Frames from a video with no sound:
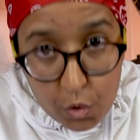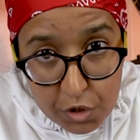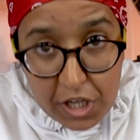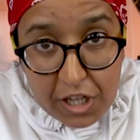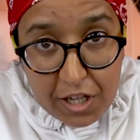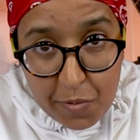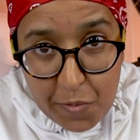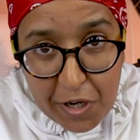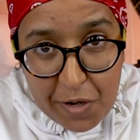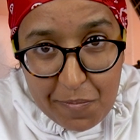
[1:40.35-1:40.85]

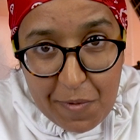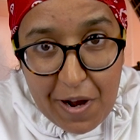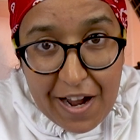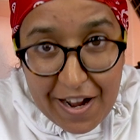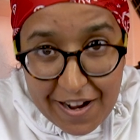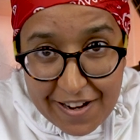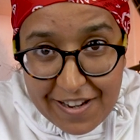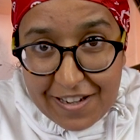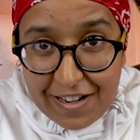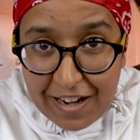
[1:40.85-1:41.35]
وديك البكمه
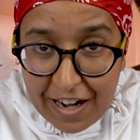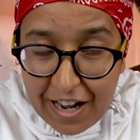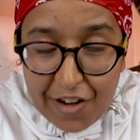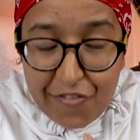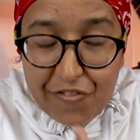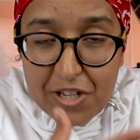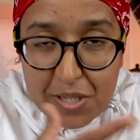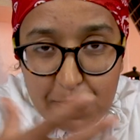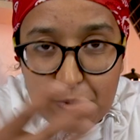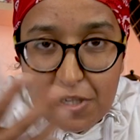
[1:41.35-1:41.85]
هي راه
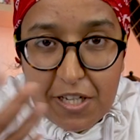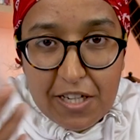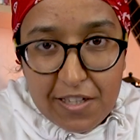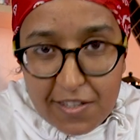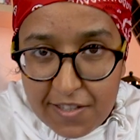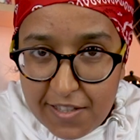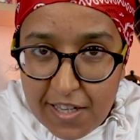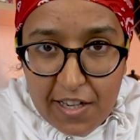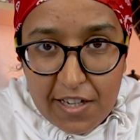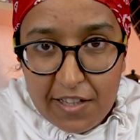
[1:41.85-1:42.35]
عرفات بلي
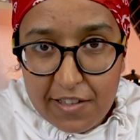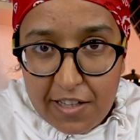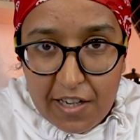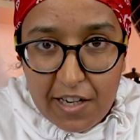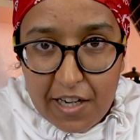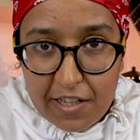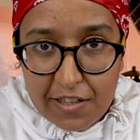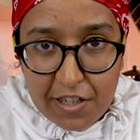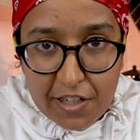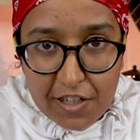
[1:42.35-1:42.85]
الانسان اللي دار
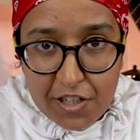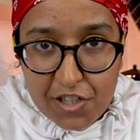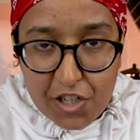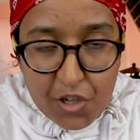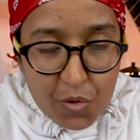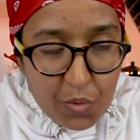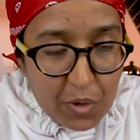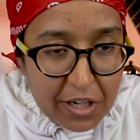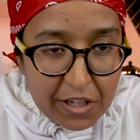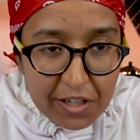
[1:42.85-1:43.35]
لها داك
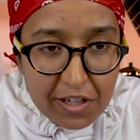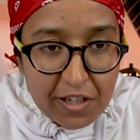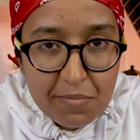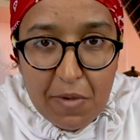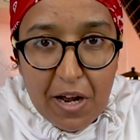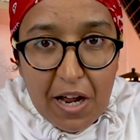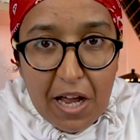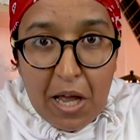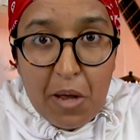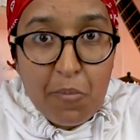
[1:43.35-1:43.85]
الشيء
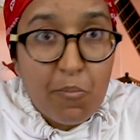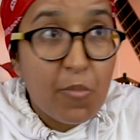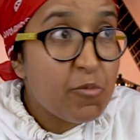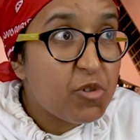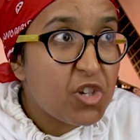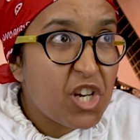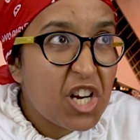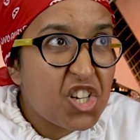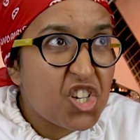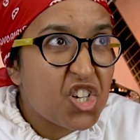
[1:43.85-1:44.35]
ولكن ما ما
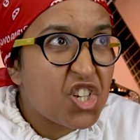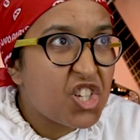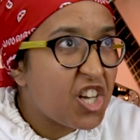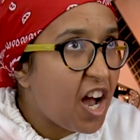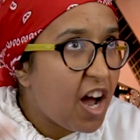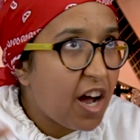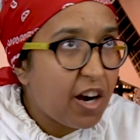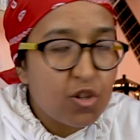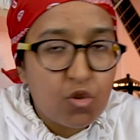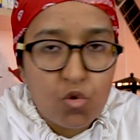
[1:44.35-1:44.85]
مشاتش
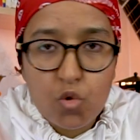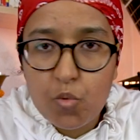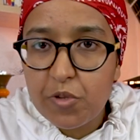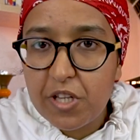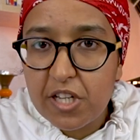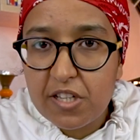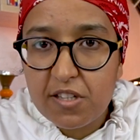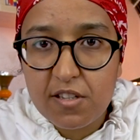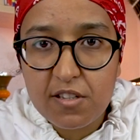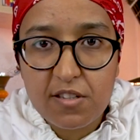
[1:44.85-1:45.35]
اشتهرت
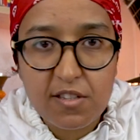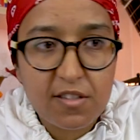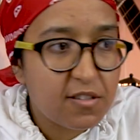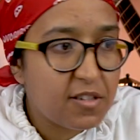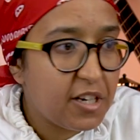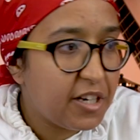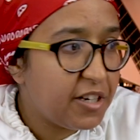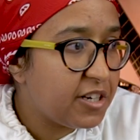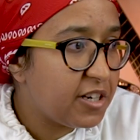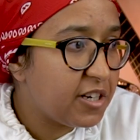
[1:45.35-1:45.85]
وبدات
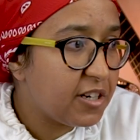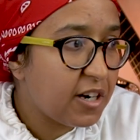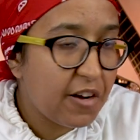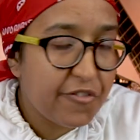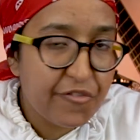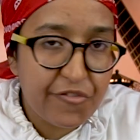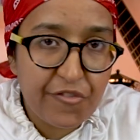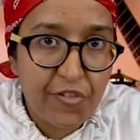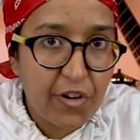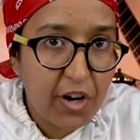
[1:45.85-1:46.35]
يعني
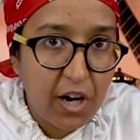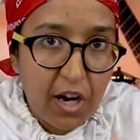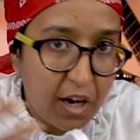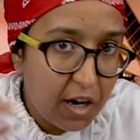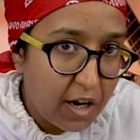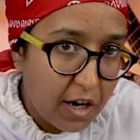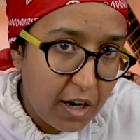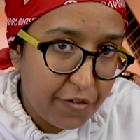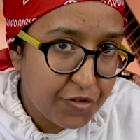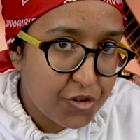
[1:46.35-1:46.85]
راه راه
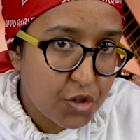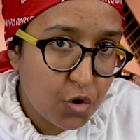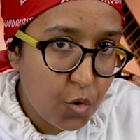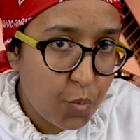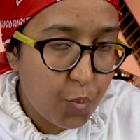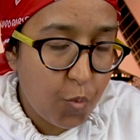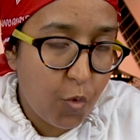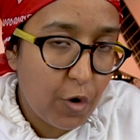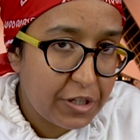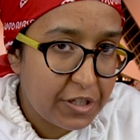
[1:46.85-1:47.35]
عرفتي لو
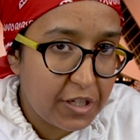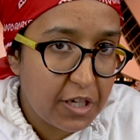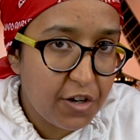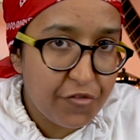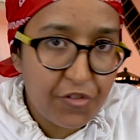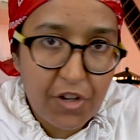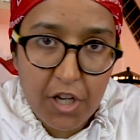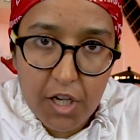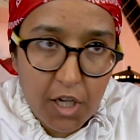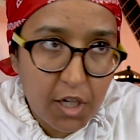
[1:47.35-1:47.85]
بوا ديال
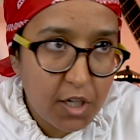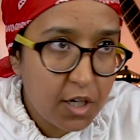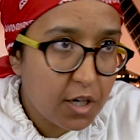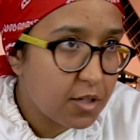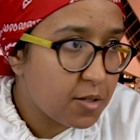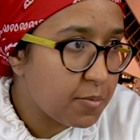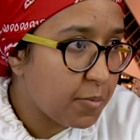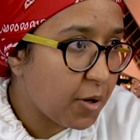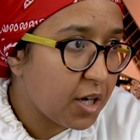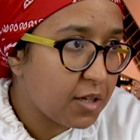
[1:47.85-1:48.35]
الفيل يعني
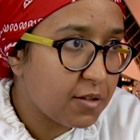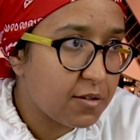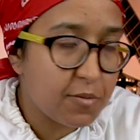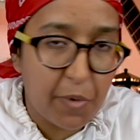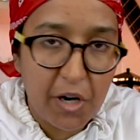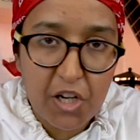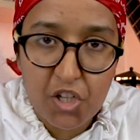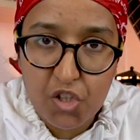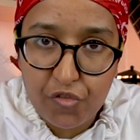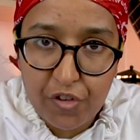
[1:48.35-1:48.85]
راه تبقى
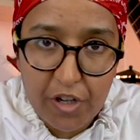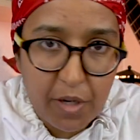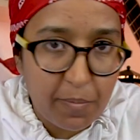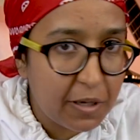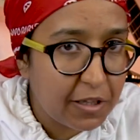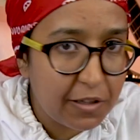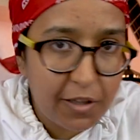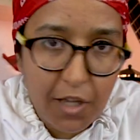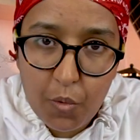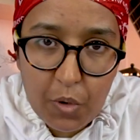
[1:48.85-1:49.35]
تبعج في
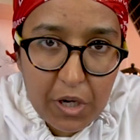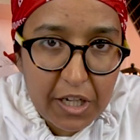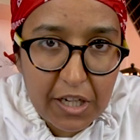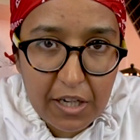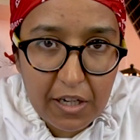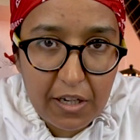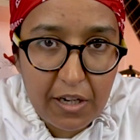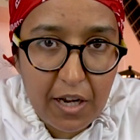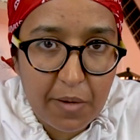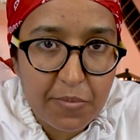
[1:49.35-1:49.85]
عباد الله
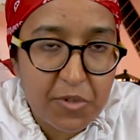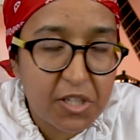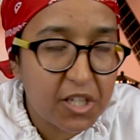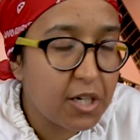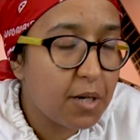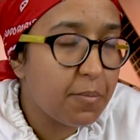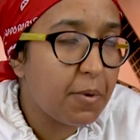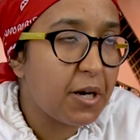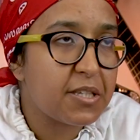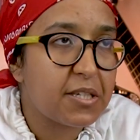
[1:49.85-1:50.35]
ولكن لا
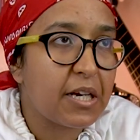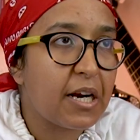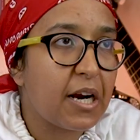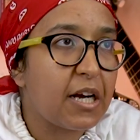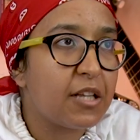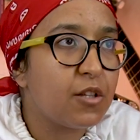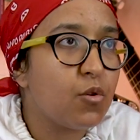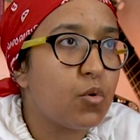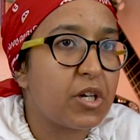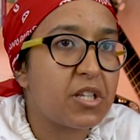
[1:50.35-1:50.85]
مسكينه بقات غير
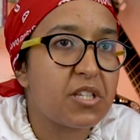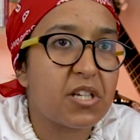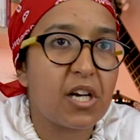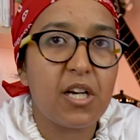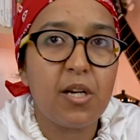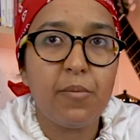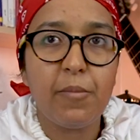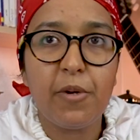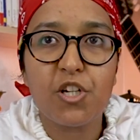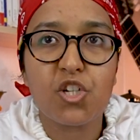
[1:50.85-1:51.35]
غاده
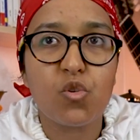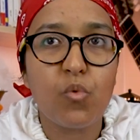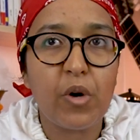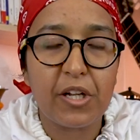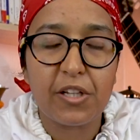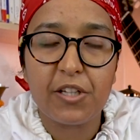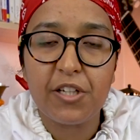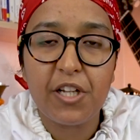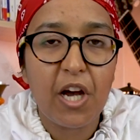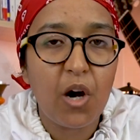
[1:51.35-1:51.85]
وكتقلب على شي
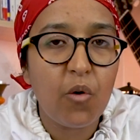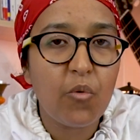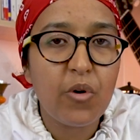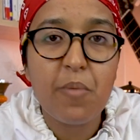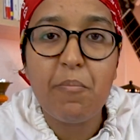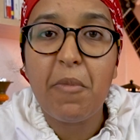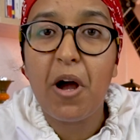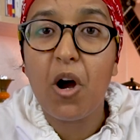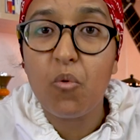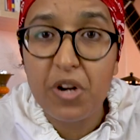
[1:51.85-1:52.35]
واحد اللي
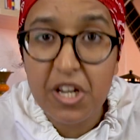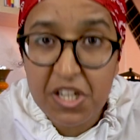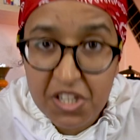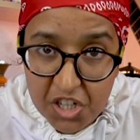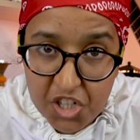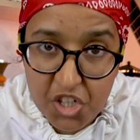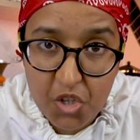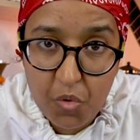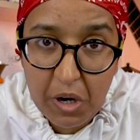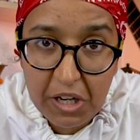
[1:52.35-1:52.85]
عاونها ما عاونها
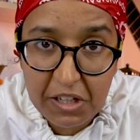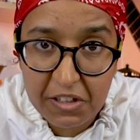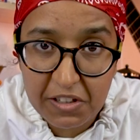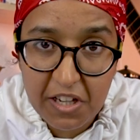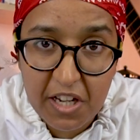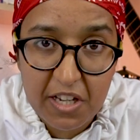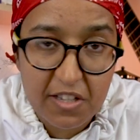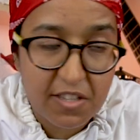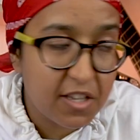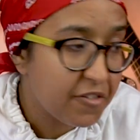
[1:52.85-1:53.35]
حتى شي واحد
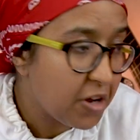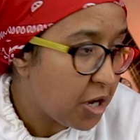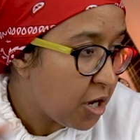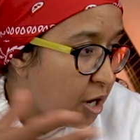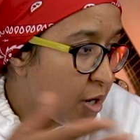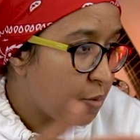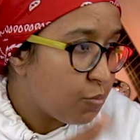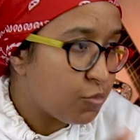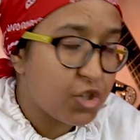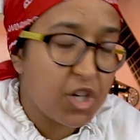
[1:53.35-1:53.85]
للاسف
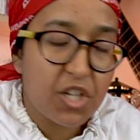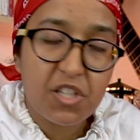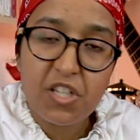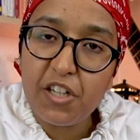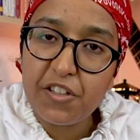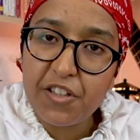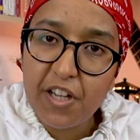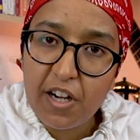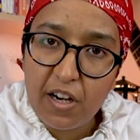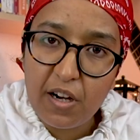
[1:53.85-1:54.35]
مشات
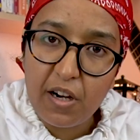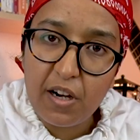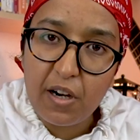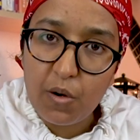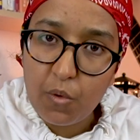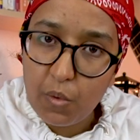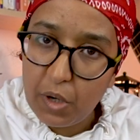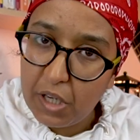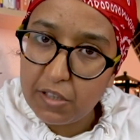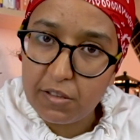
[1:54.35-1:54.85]
حدا
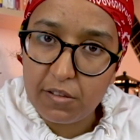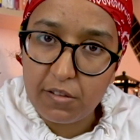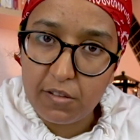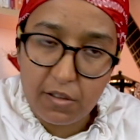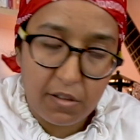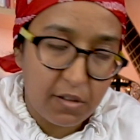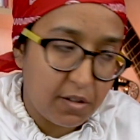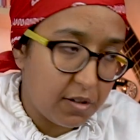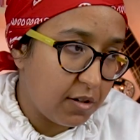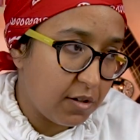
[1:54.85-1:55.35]
واحد
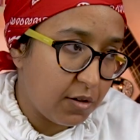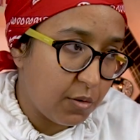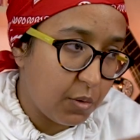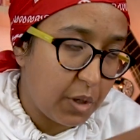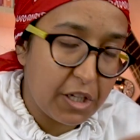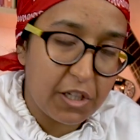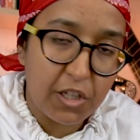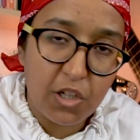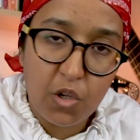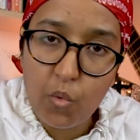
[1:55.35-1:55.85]

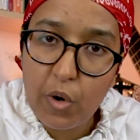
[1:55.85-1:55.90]
واحد